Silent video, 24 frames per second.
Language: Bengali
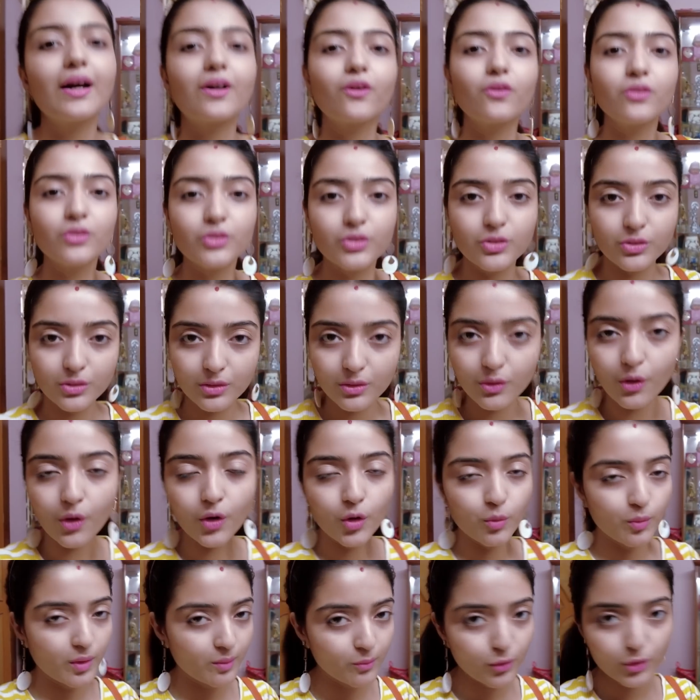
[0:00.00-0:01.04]
এখন
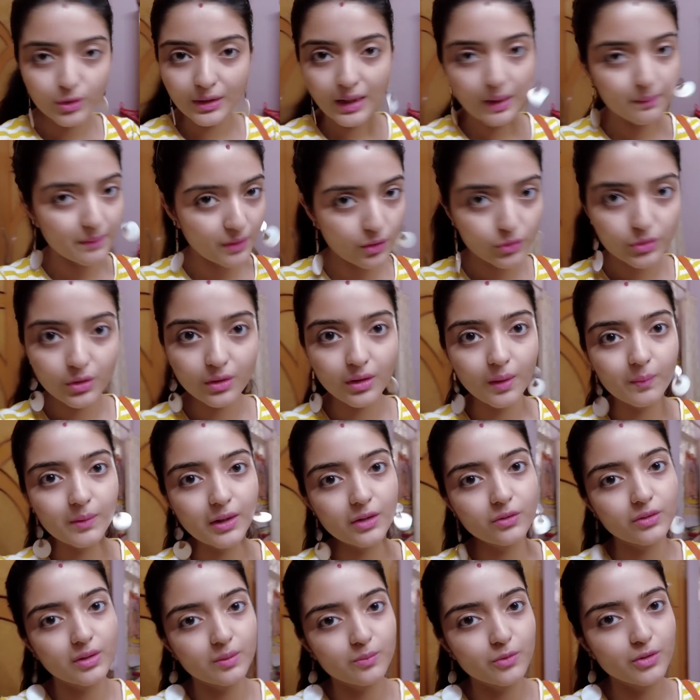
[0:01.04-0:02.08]
গরমের মধ্যে আর বেরোতেও হবে না
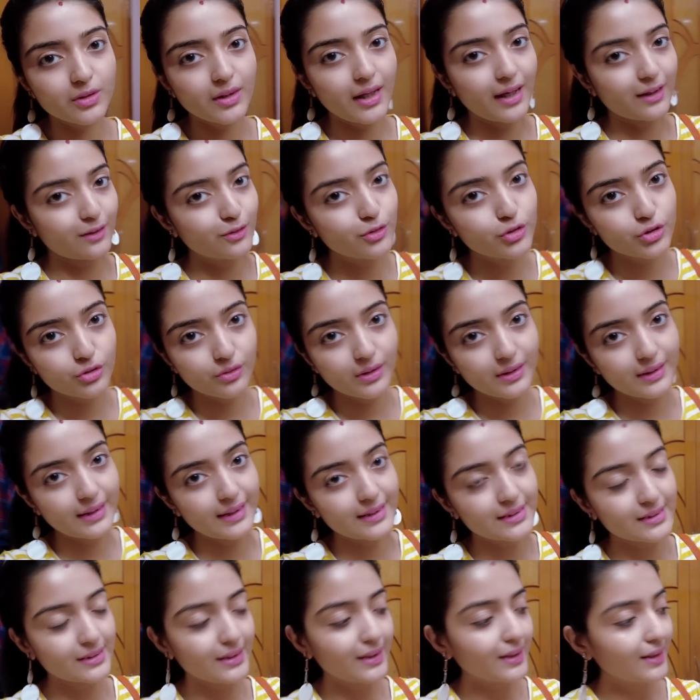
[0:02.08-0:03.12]
রোদের মধ্যে এখন শুয়ে
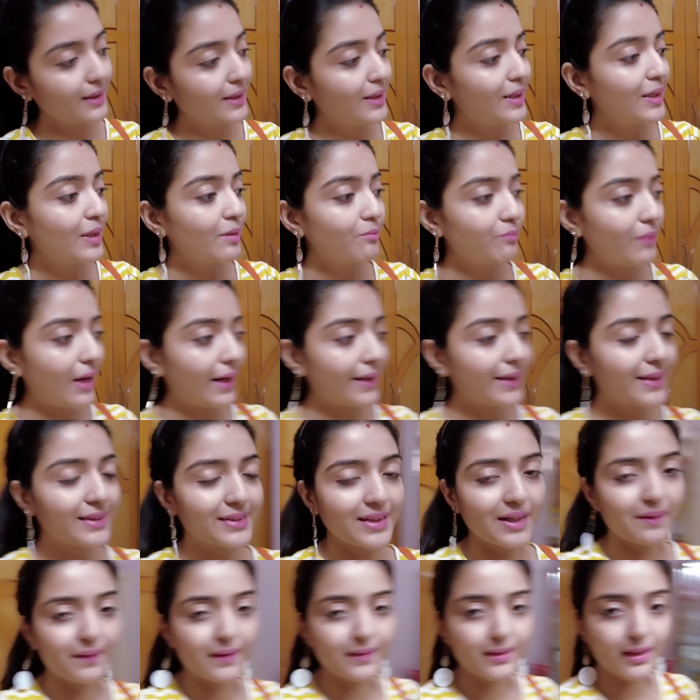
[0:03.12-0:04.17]
রেস্ট নিই বাড়ি
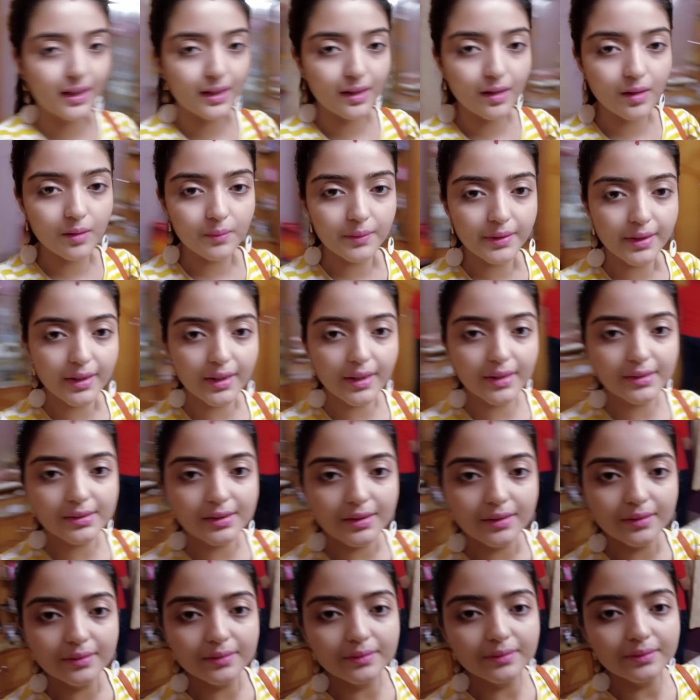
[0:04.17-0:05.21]
এসে আবার দেখা হবে ঠিক আছে
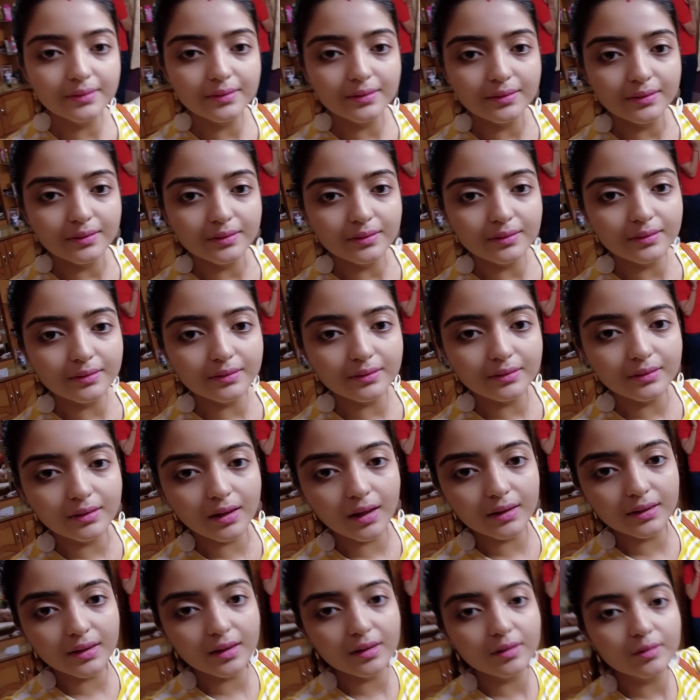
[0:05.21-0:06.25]
দাদা আচ্ছা,
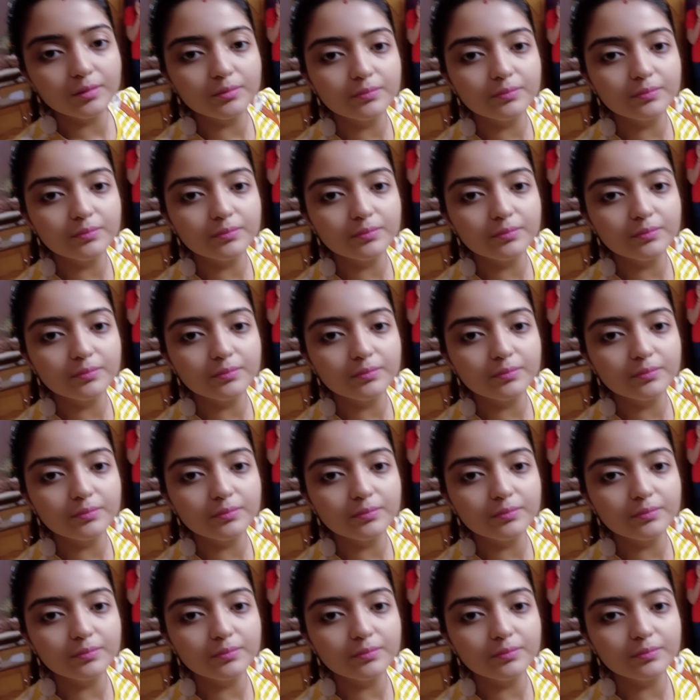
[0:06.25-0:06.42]
আচ্ছা।